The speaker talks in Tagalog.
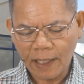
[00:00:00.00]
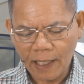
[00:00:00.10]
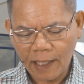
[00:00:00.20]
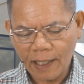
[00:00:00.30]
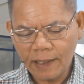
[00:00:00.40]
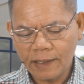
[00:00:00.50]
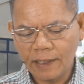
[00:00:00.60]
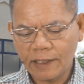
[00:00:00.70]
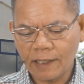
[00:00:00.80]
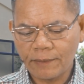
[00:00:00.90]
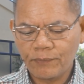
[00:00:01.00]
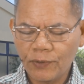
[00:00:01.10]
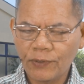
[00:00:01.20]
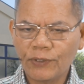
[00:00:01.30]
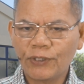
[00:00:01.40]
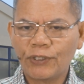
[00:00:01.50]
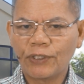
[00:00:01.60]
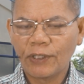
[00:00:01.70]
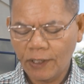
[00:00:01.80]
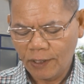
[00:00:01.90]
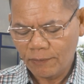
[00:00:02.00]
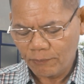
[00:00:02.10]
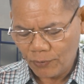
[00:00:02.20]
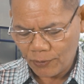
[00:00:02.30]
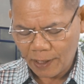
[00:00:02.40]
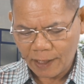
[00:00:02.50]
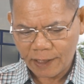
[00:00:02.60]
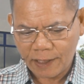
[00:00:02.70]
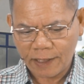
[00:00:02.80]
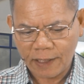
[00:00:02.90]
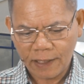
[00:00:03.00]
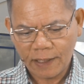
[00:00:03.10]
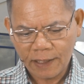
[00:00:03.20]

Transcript: God is a refuge for us.